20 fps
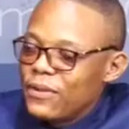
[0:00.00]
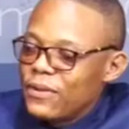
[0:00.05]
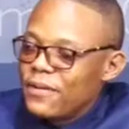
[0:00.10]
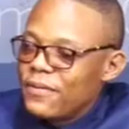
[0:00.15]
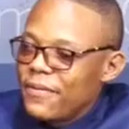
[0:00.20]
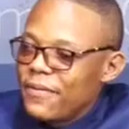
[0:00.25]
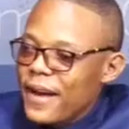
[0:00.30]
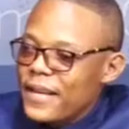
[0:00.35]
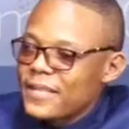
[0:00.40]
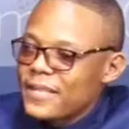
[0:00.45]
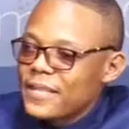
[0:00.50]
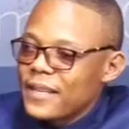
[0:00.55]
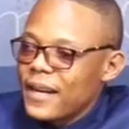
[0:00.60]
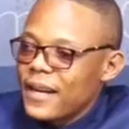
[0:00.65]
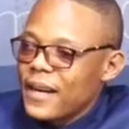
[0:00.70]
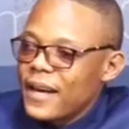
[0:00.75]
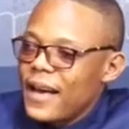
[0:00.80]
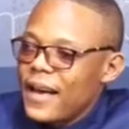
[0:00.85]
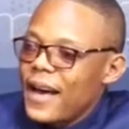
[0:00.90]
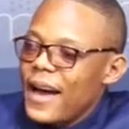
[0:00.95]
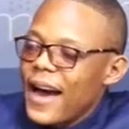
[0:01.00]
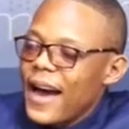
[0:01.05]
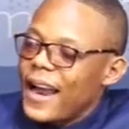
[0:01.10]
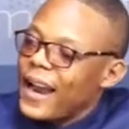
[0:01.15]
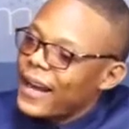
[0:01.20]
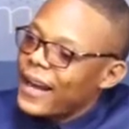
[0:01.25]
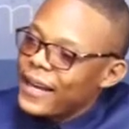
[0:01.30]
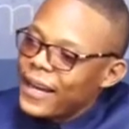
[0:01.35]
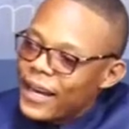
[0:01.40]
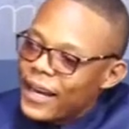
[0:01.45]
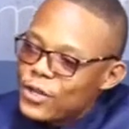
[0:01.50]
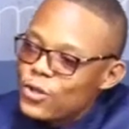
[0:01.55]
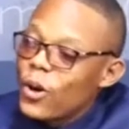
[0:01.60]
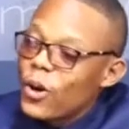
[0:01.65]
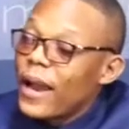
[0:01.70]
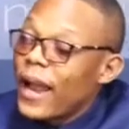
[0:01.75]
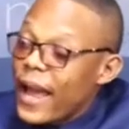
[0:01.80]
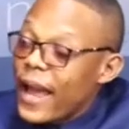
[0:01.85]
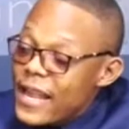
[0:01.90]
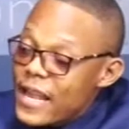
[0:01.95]
face à l'agression, à
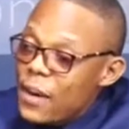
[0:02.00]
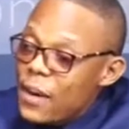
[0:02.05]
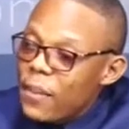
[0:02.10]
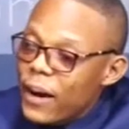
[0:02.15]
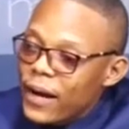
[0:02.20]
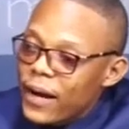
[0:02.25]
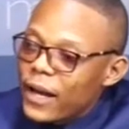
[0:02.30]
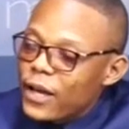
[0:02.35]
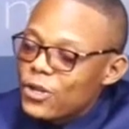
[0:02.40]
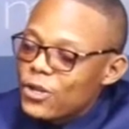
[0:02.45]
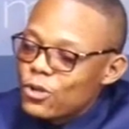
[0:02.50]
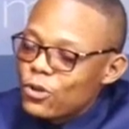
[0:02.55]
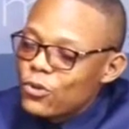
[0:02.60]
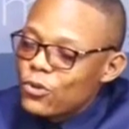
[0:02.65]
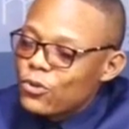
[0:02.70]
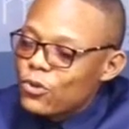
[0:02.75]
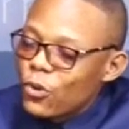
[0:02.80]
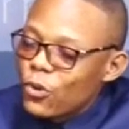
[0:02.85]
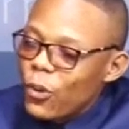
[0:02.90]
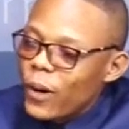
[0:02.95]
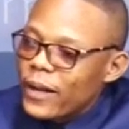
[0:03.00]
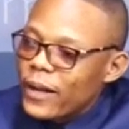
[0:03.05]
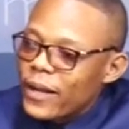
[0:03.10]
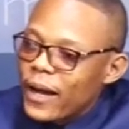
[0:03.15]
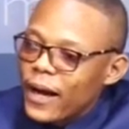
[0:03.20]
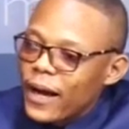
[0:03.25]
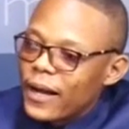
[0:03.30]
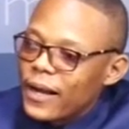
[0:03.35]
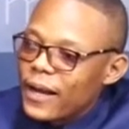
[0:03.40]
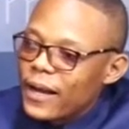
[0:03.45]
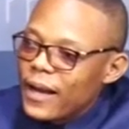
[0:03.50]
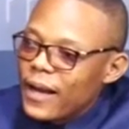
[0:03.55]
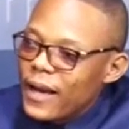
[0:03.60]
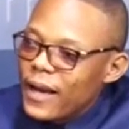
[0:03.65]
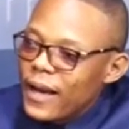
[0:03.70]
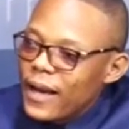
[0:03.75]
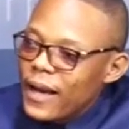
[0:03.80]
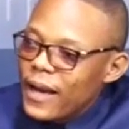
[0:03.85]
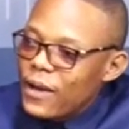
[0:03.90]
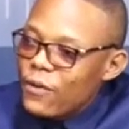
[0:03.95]
la énième agression du Rwanda.
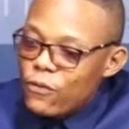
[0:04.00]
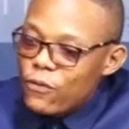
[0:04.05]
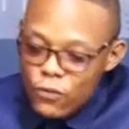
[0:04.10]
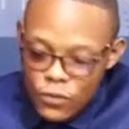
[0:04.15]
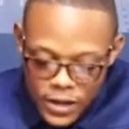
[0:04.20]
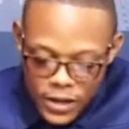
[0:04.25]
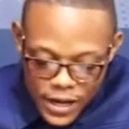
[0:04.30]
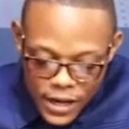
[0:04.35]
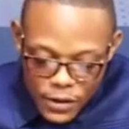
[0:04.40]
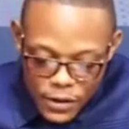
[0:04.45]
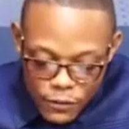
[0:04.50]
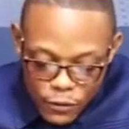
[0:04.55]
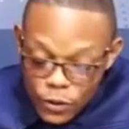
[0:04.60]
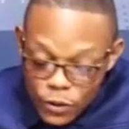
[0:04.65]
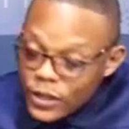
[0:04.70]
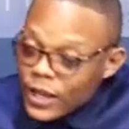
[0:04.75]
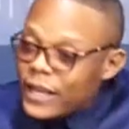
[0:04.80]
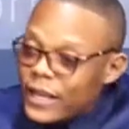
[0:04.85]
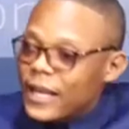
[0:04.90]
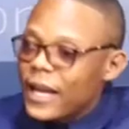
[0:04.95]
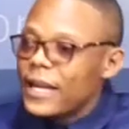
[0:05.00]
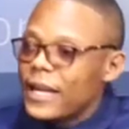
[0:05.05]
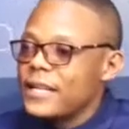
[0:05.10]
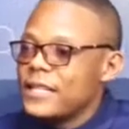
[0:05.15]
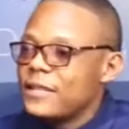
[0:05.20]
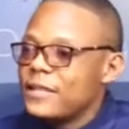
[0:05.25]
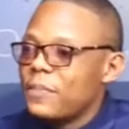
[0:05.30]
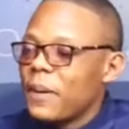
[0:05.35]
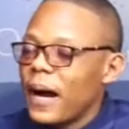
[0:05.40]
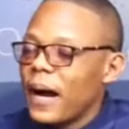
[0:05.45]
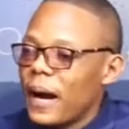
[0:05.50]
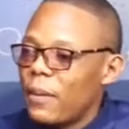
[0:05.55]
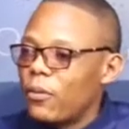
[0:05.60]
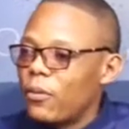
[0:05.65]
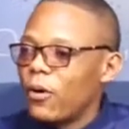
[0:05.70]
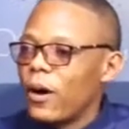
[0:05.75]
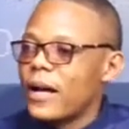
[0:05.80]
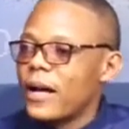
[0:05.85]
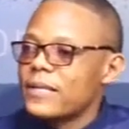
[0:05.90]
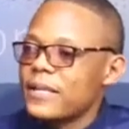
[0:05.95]
Et vous, quelle est votre analyse par
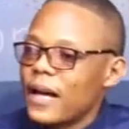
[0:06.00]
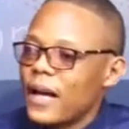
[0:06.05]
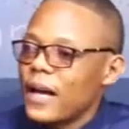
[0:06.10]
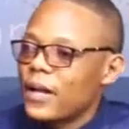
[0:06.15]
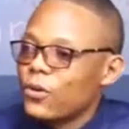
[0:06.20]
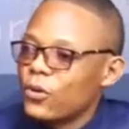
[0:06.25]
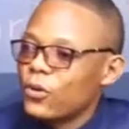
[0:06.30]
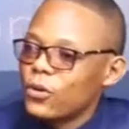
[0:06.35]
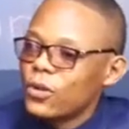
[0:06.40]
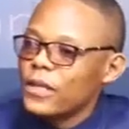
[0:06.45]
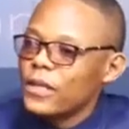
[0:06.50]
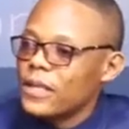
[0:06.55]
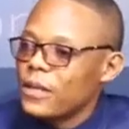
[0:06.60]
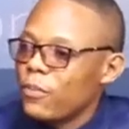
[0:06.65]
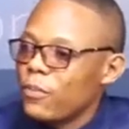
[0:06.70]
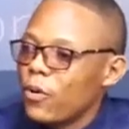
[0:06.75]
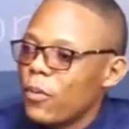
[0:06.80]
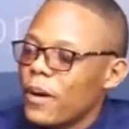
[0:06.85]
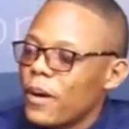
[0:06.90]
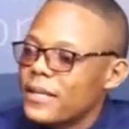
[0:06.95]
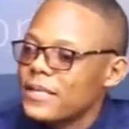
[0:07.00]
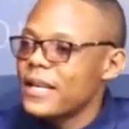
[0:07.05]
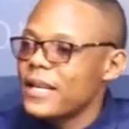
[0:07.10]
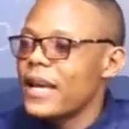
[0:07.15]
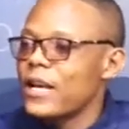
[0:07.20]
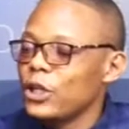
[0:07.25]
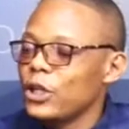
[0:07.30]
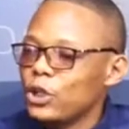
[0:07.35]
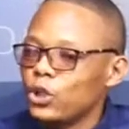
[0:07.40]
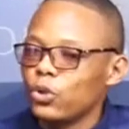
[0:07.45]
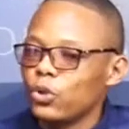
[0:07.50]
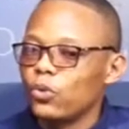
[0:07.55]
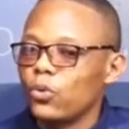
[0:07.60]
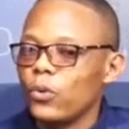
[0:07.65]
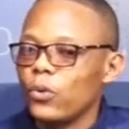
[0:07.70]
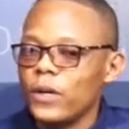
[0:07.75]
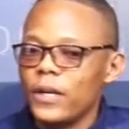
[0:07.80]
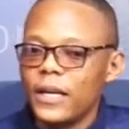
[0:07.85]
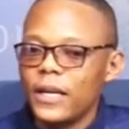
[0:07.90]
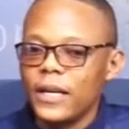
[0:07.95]
rapport à ça Notre diplomatie a
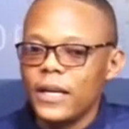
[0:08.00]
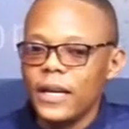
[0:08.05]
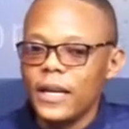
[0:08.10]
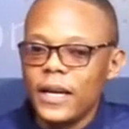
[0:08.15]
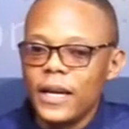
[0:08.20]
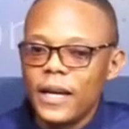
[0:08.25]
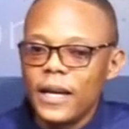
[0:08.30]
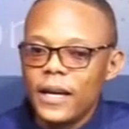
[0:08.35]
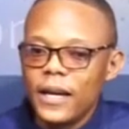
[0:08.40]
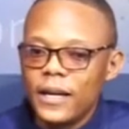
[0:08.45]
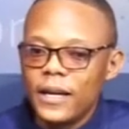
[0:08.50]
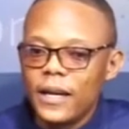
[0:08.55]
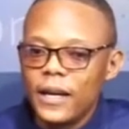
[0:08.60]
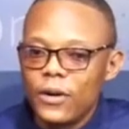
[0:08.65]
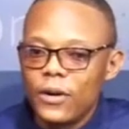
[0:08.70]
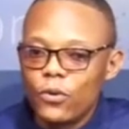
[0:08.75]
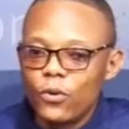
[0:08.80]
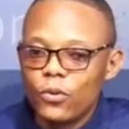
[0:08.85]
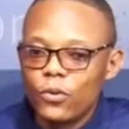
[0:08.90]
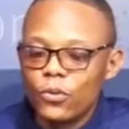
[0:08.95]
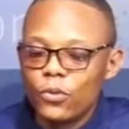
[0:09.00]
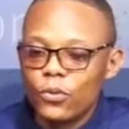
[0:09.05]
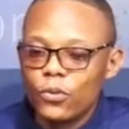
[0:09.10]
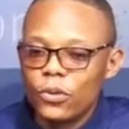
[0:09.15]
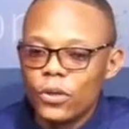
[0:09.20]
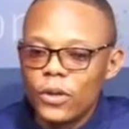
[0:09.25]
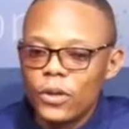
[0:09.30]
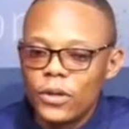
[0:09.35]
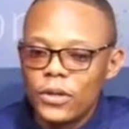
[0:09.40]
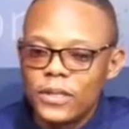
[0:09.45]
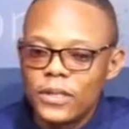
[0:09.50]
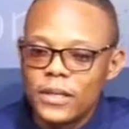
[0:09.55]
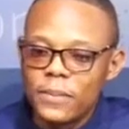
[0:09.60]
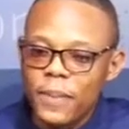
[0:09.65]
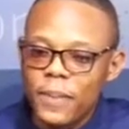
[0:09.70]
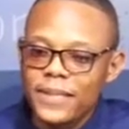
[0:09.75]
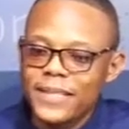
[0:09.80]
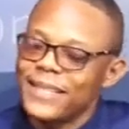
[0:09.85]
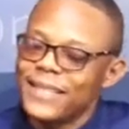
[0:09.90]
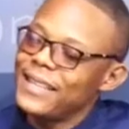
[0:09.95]
échoué euh, ou c'est euh,
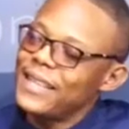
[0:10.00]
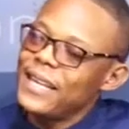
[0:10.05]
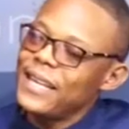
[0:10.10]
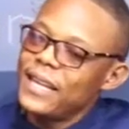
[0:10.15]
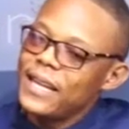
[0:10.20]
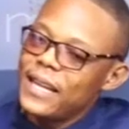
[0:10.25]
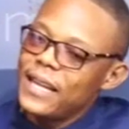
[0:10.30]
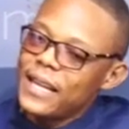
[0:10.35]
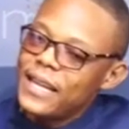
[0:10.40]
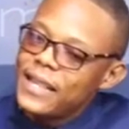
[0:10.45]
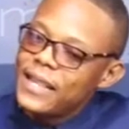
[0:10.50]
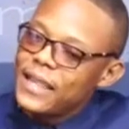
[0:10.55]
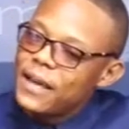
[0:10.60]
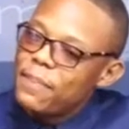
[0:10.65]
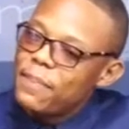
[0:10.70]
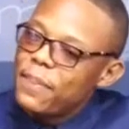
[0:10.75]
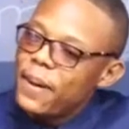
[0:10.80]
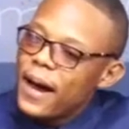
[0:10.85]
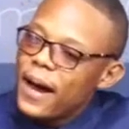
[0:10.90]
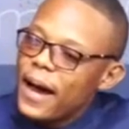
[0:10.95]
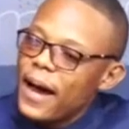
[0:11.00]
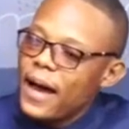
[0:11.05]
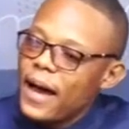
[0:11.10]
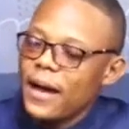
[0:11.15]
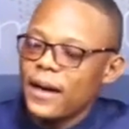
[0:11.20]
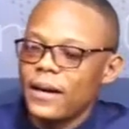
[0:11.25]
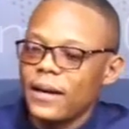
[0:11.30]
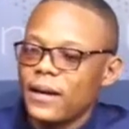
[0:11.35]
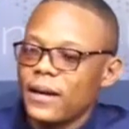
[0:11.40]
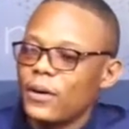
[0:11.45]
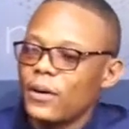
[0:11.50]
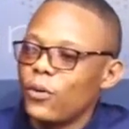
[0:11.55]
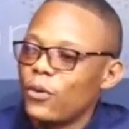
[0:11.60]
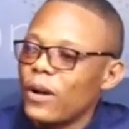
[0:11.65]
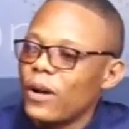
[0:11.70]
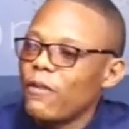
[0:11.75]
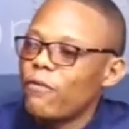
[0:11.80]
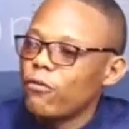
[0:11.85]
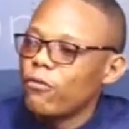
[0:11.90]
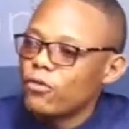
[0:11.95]
passé dès les départs, euh, on
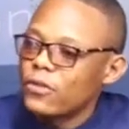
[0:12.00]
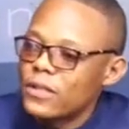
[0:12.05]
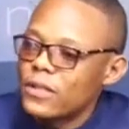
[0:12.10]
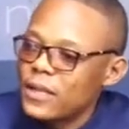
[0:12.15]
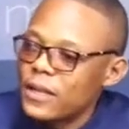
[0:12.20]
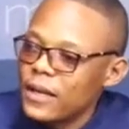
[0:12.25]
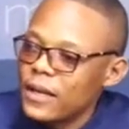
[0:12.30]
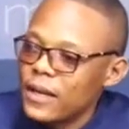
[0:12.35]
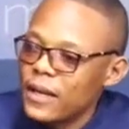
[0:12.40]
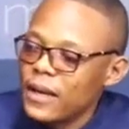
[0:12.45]
a faussé